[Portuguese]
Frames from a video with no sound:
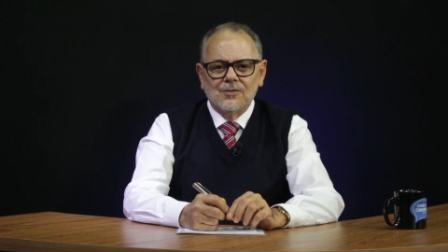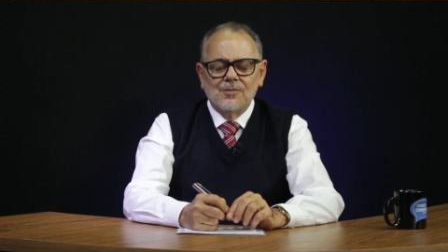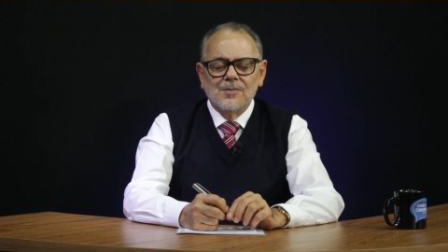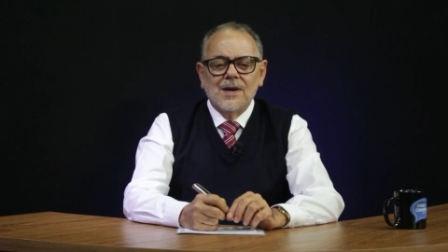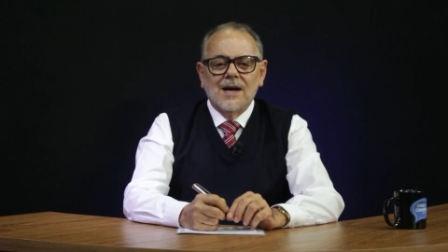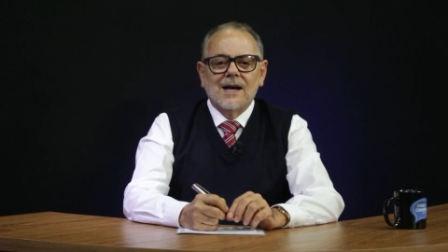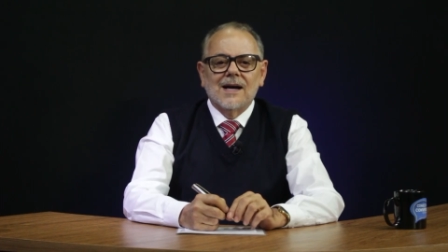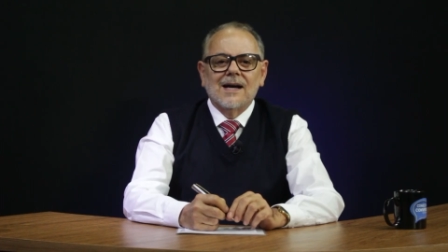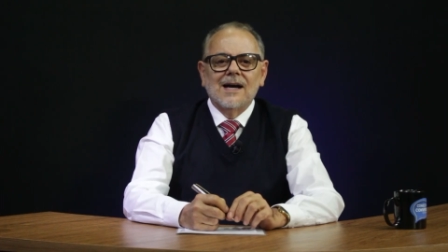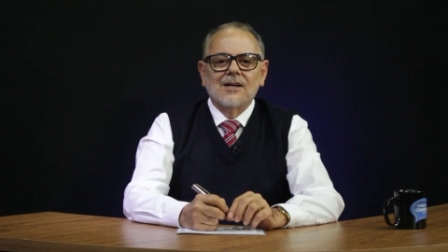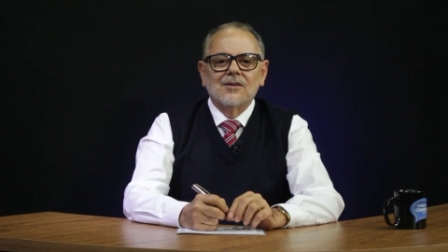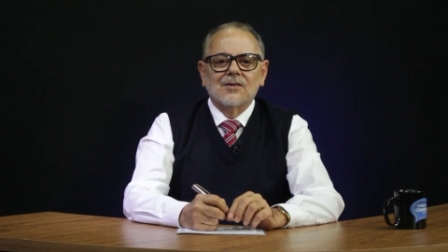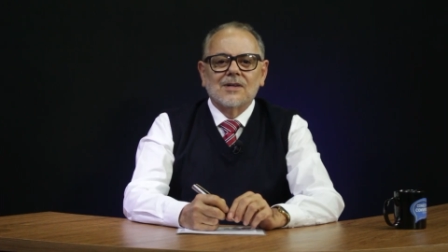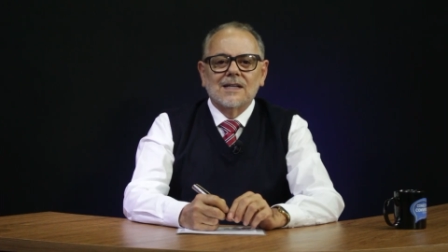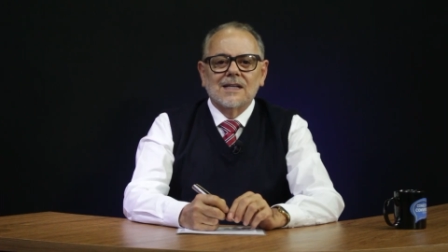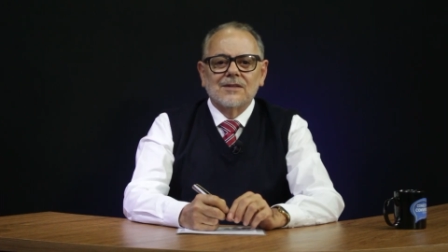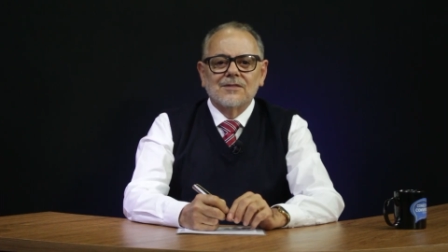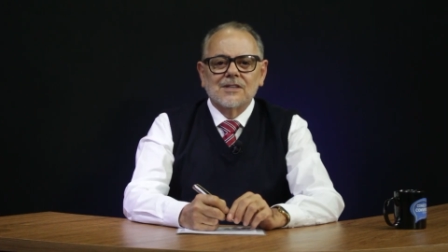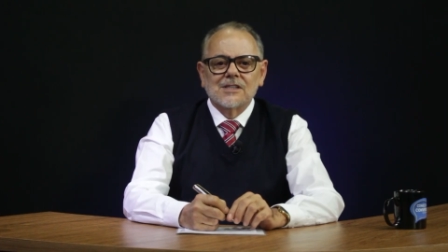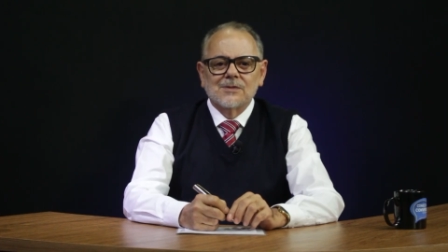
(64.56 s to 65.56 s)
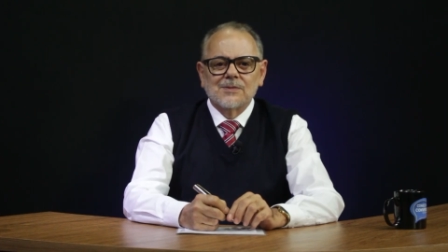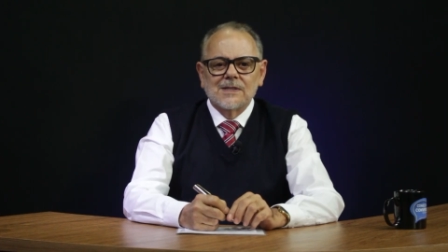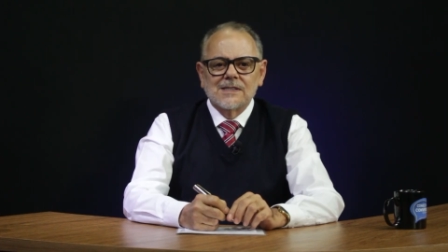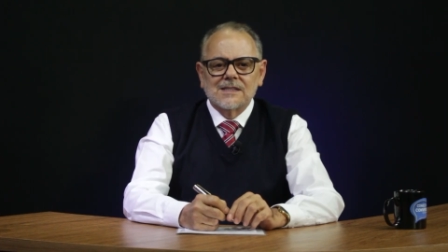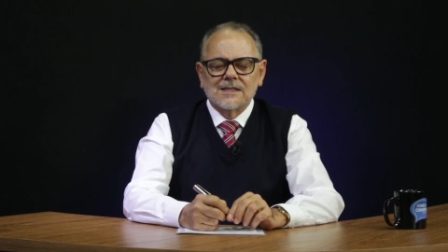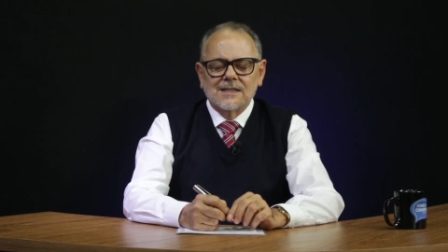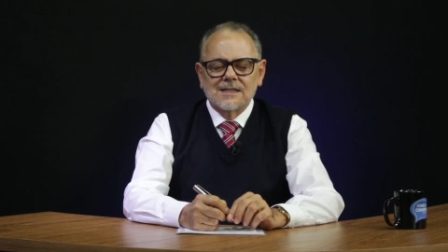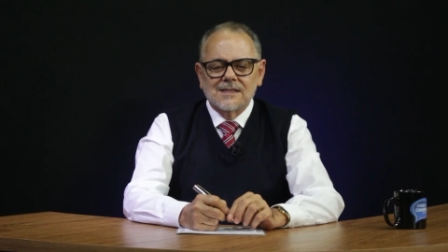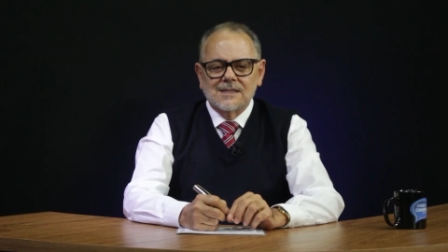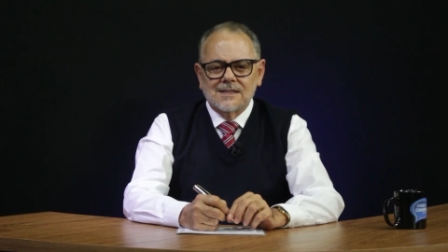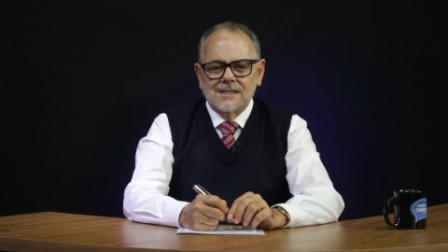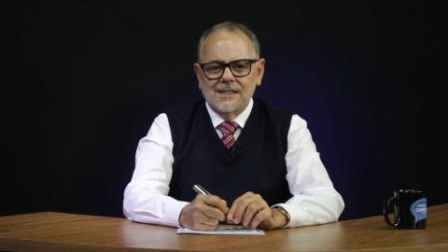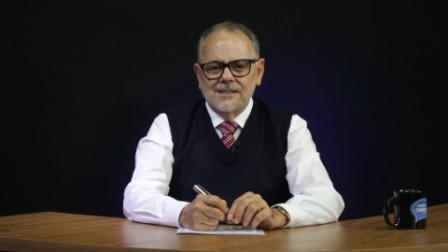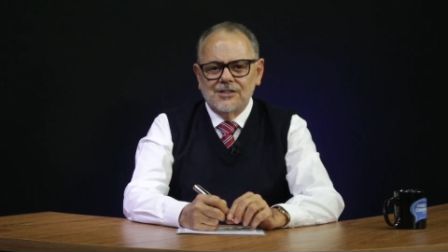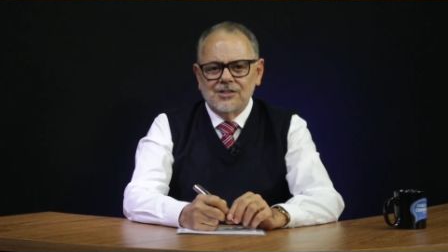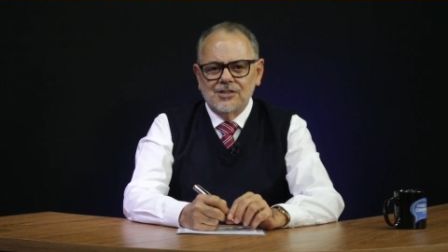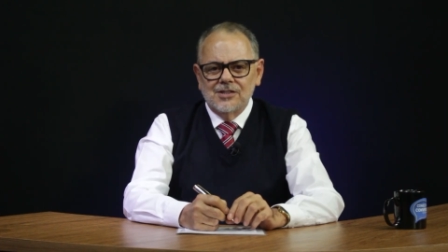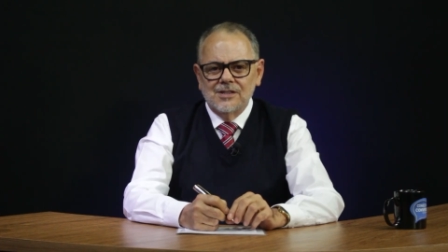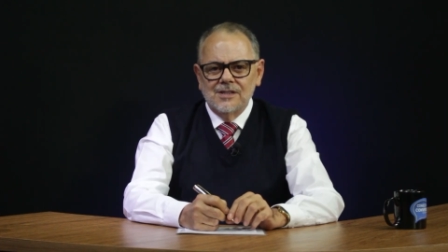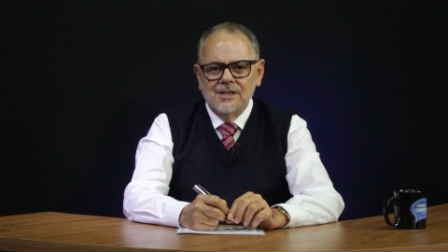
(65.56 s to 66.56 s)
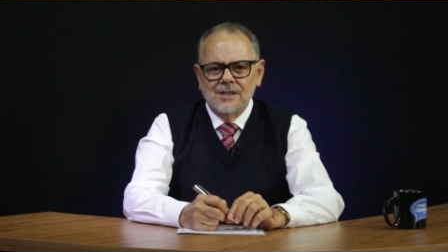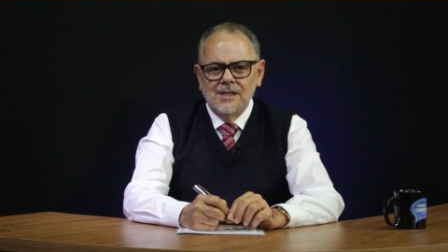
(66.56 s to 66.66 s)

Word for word: um mercado cada vez mais crescente